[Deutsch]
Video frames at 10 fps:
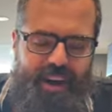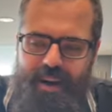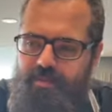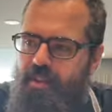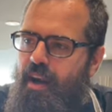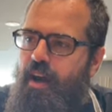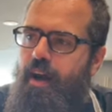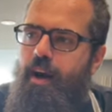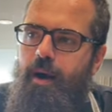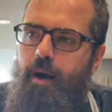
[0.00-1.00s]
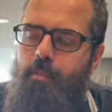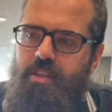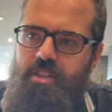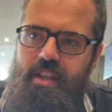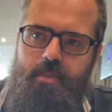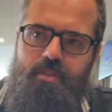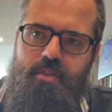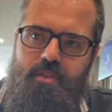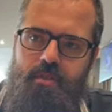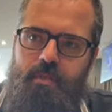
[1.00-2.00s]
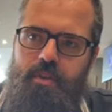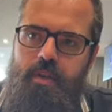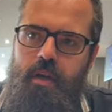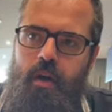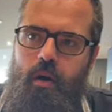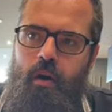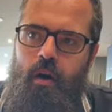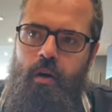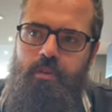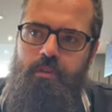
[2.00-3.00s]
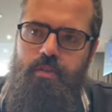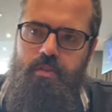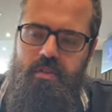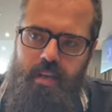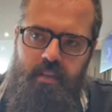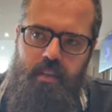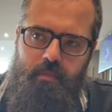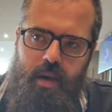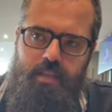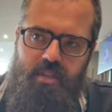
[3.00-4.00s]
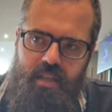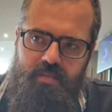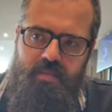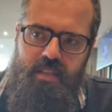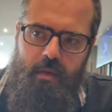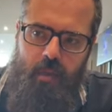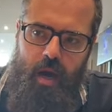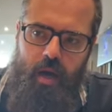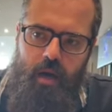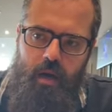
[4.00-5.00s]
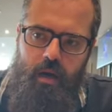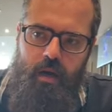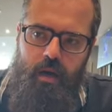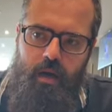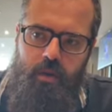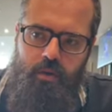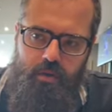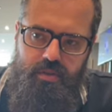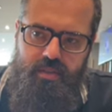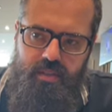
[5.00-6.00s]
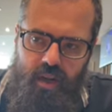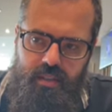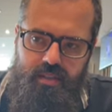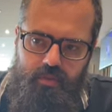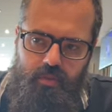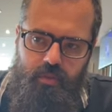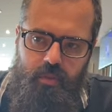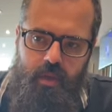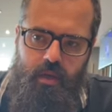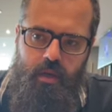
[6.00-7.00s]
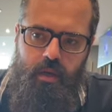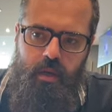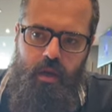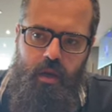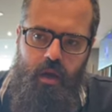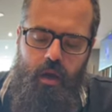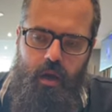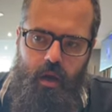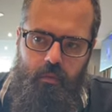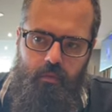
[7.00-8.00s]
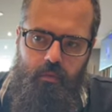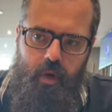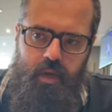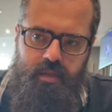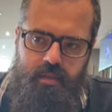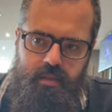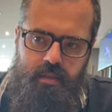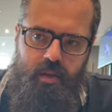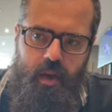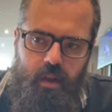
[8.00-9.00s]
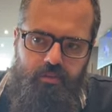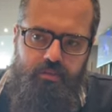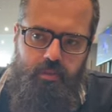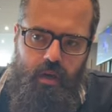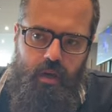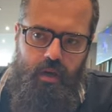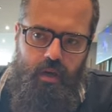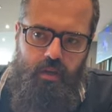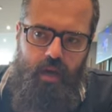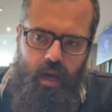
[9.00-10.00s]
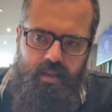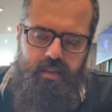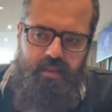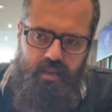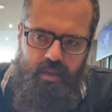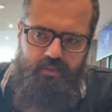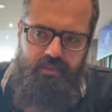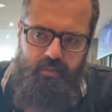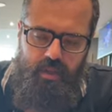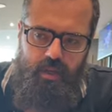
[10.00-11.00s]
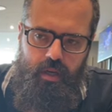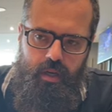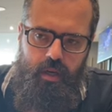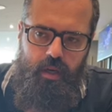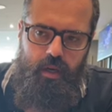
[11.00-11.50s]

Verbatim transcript: gehabt. Aber äh, man schleppt sich so mit und schlussendlich mache ich das, was ich mache, größtenteils nur für mich. Es hilft so do I. Mir, ja, es, es hilft mir,